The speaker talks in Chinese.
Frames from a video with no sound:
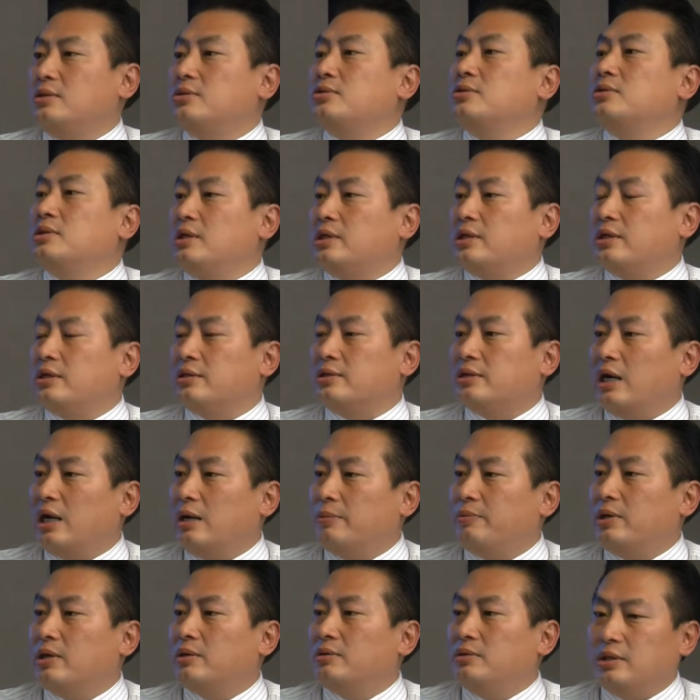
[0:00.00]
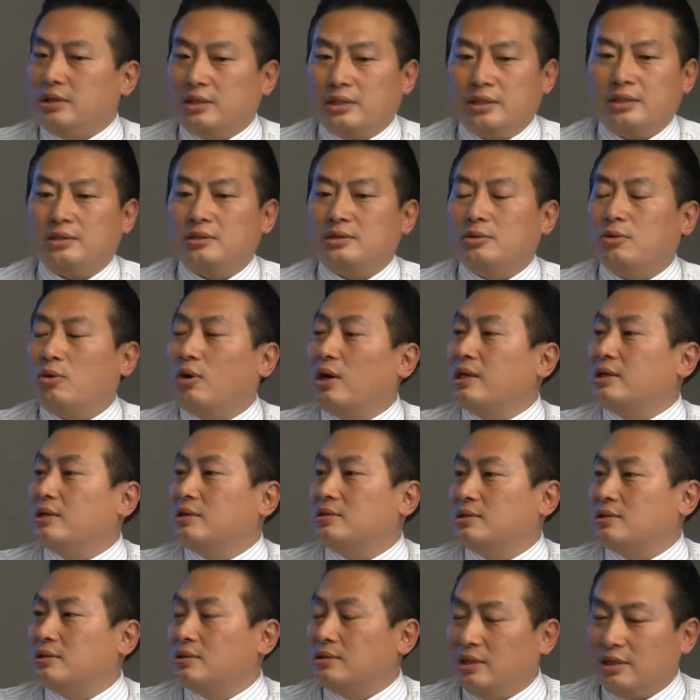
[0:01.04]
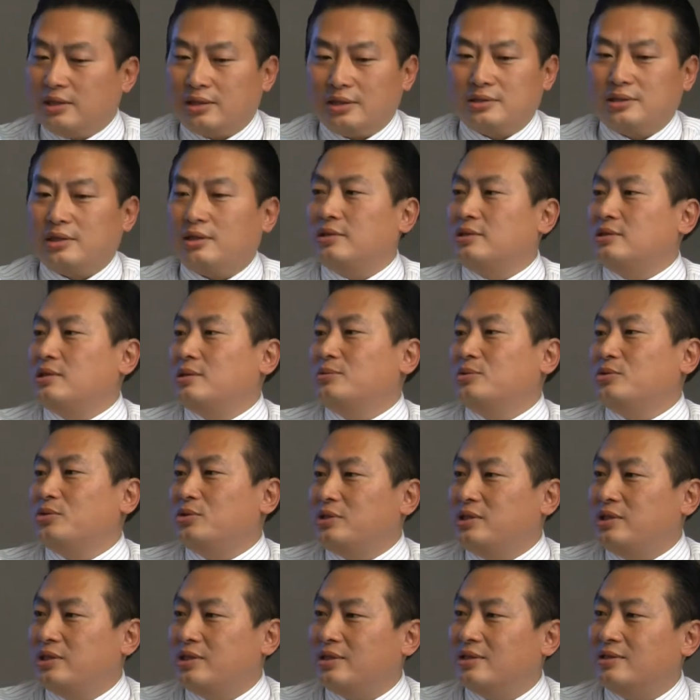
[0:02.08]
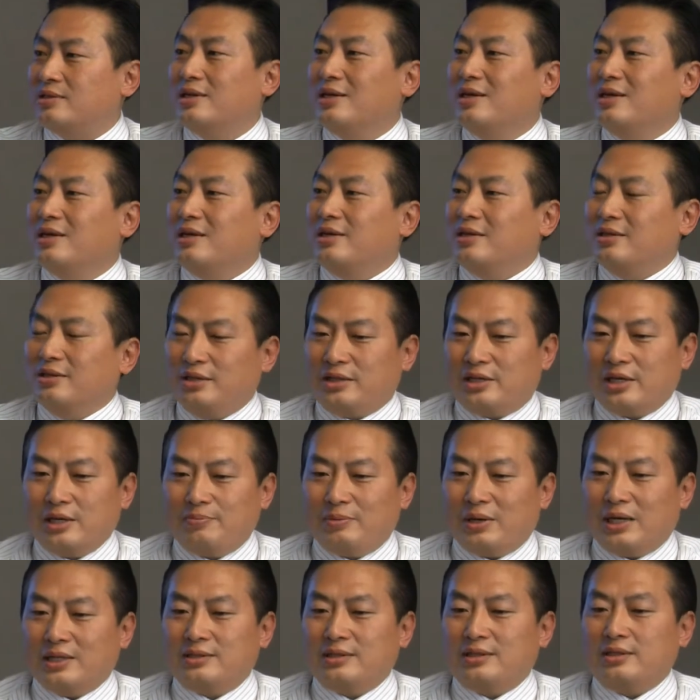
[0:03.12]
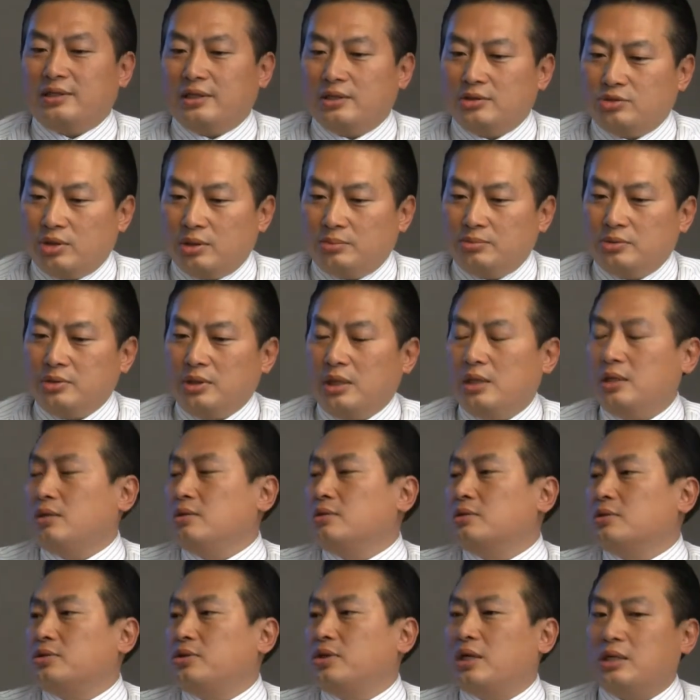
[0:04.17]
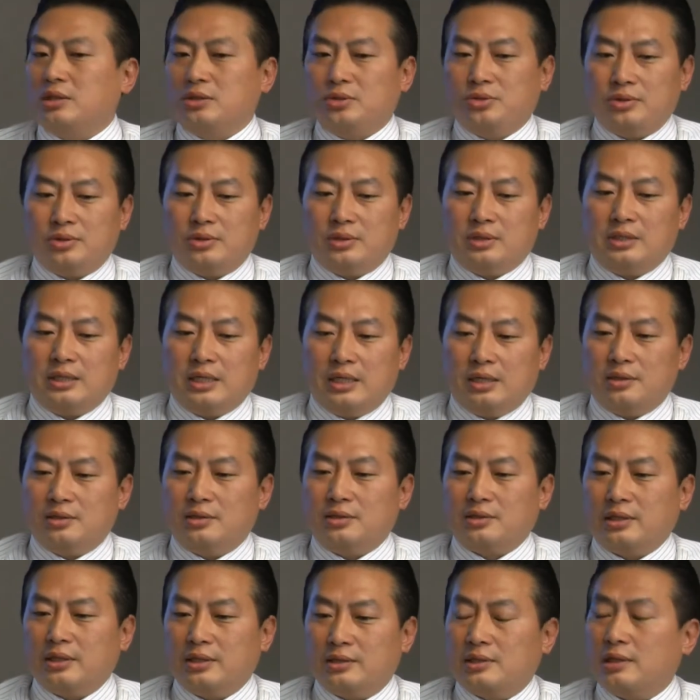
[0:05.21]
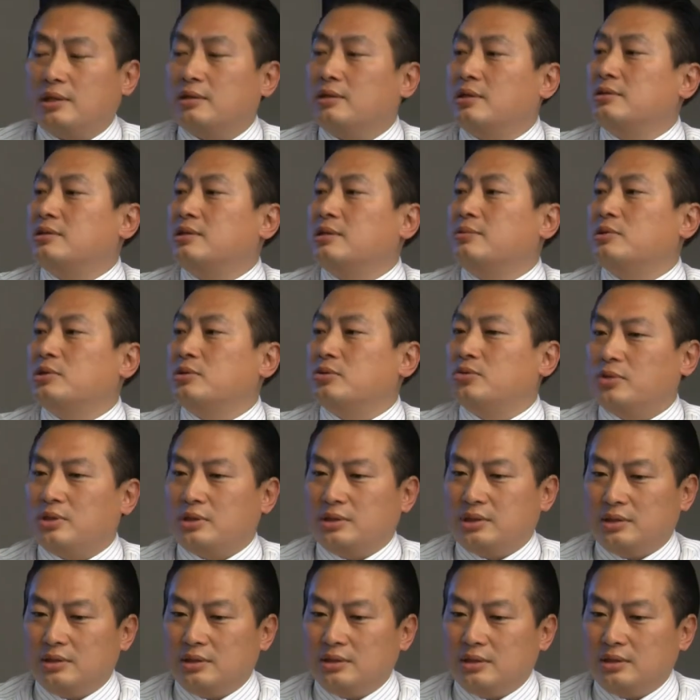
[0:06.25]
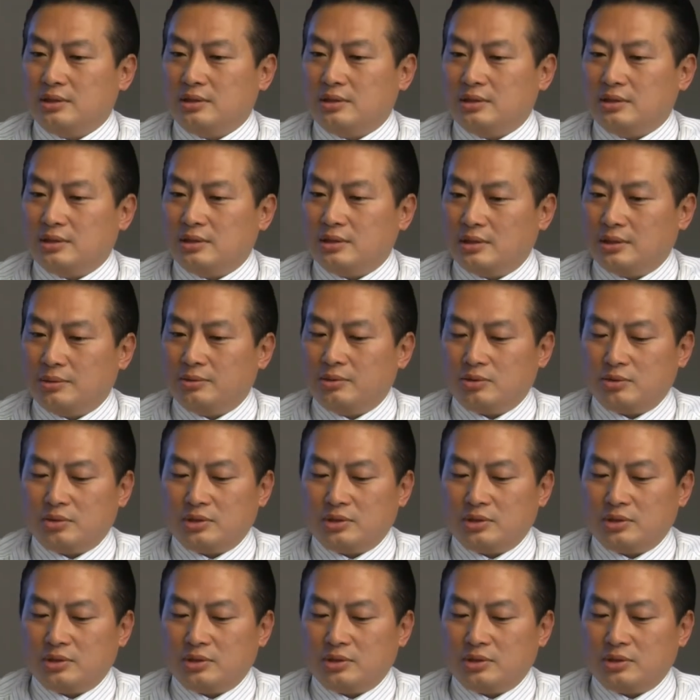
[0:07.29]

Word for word: 你说你可以达标，你可以花到，你可以招到这么多钱，你可以把这些钱全部应用下去，然后可以招到这么多。这